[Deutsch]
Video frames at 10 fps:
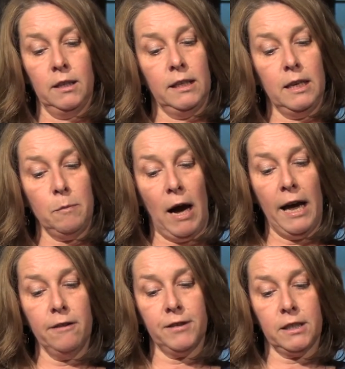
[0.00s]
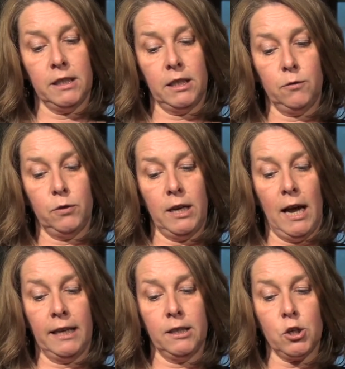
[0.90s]
Die Liebe eifert nicht für den
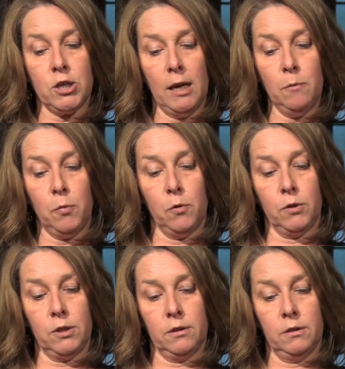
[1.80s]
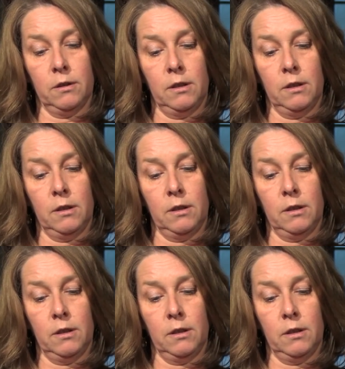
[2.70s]
eigenen Standpunkt.